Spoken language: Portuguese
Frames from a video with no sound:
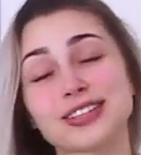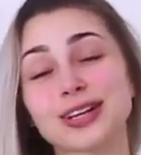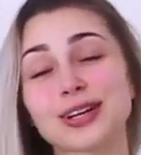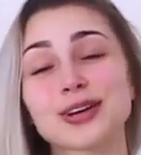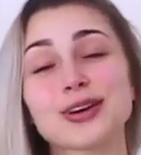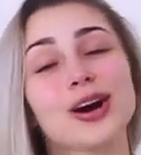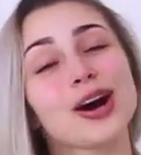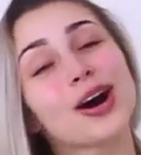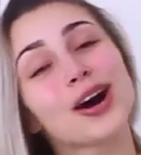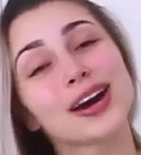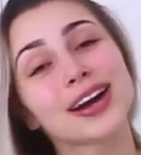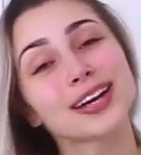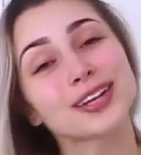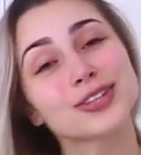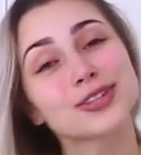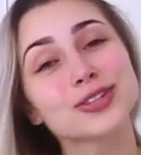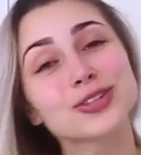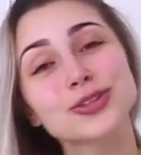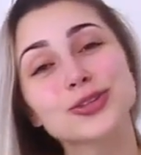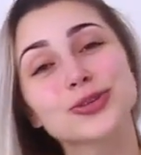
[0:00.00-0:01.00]
chegou a
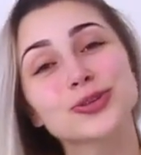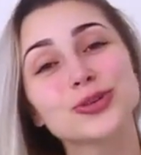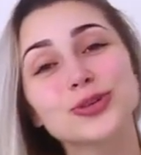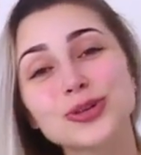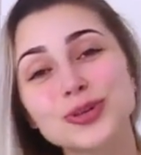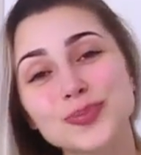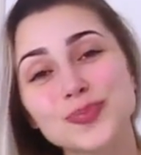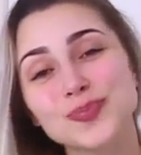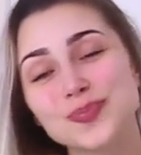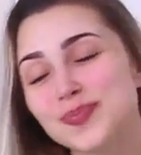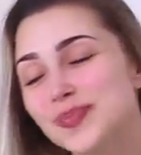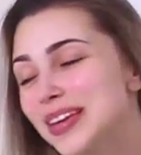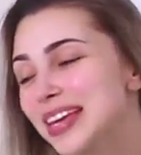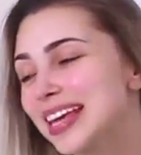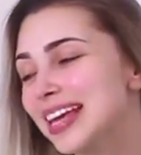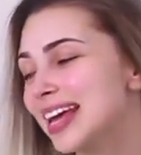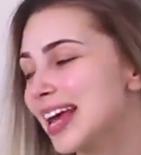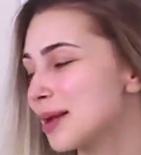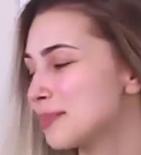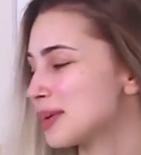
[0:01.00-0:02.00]
hora de
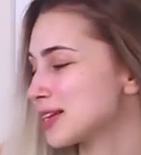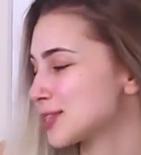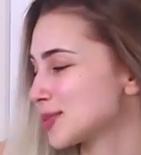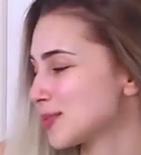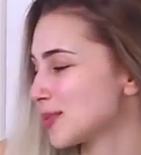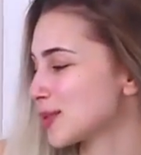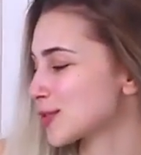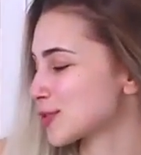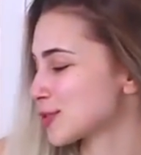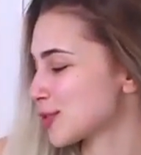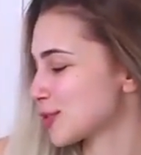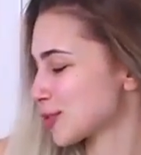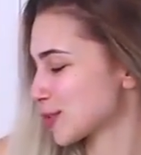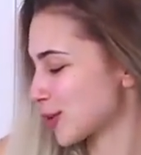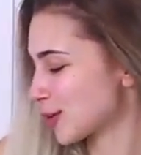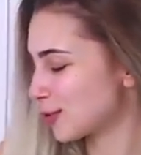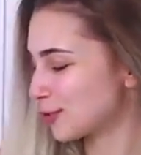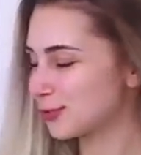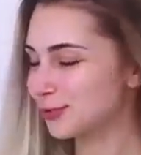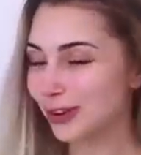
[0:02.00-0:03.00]
dormir. É mais ou menos
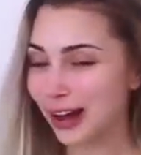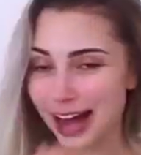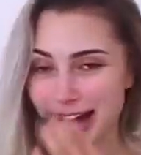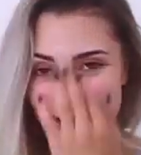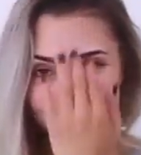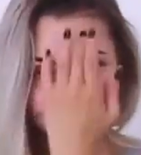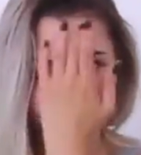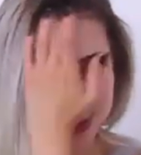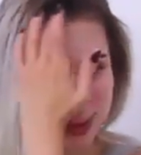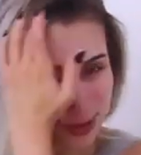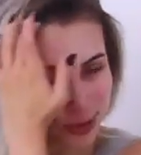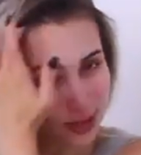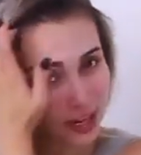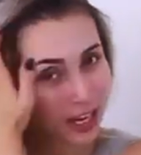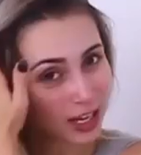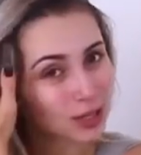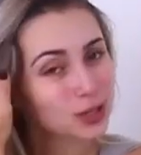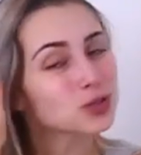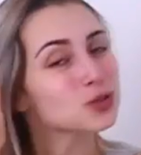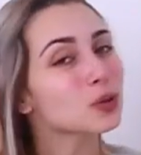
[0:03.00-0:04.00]
isso que eu faço,
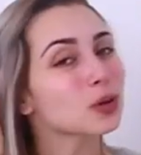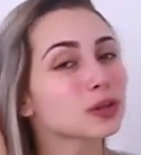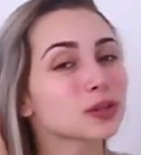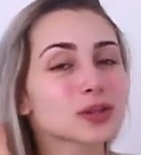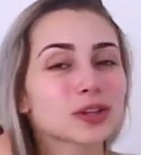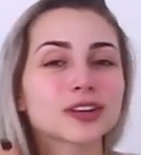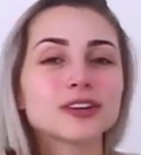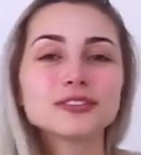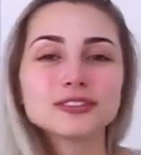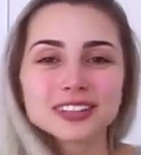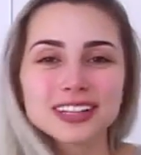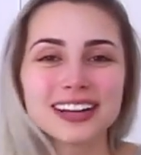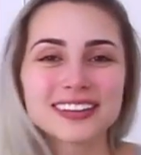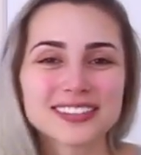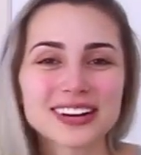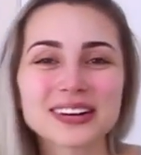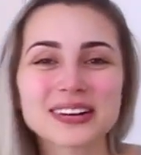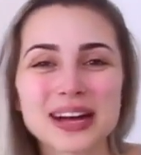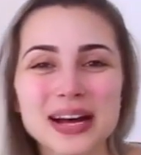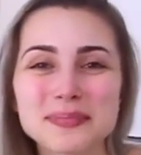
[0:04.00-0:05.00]
gente, quando eu não vou
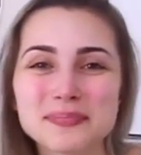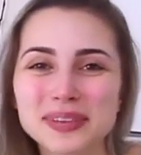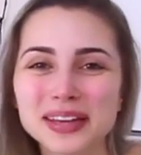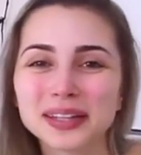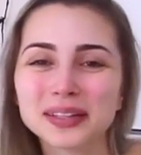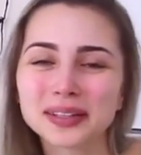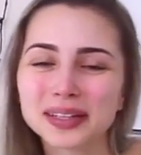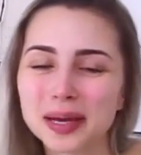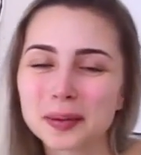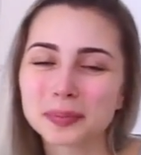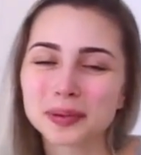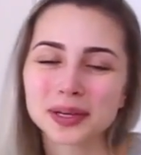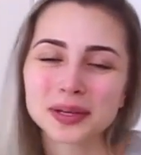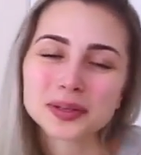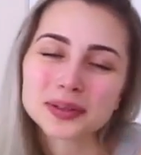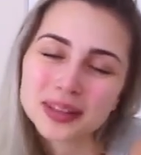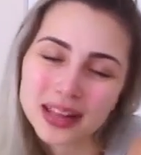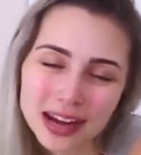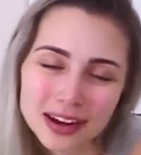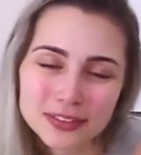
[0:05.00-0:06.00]
lavar o cabelo, né? Porque
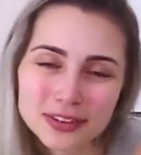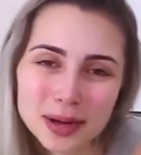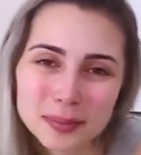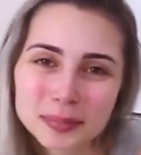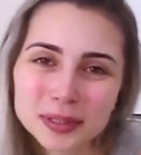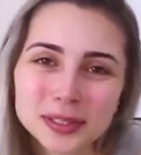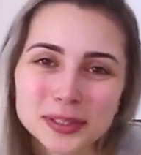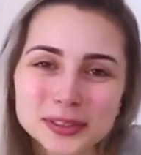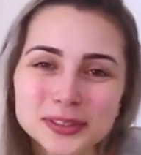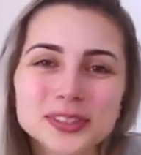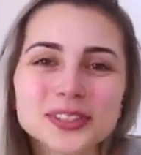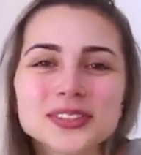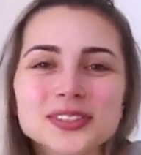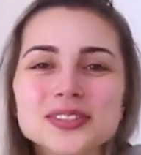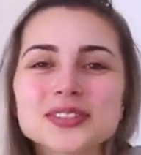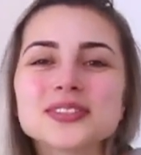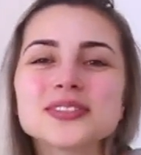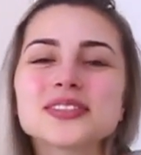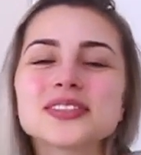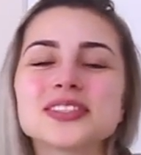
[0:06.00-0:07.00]
eu não lavo o cabelo
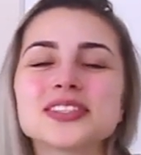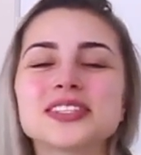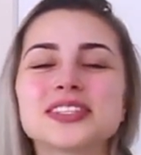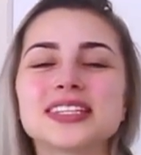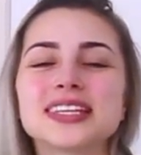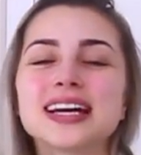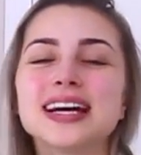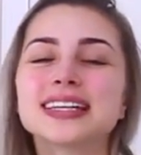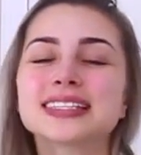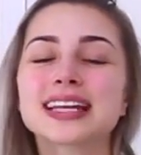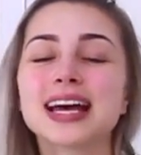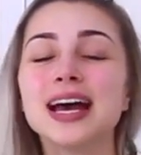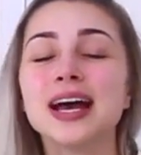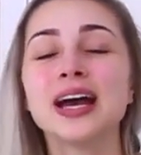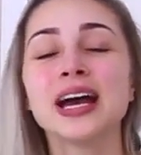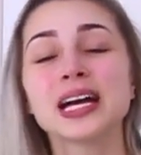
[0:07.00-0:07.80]
todos os dias.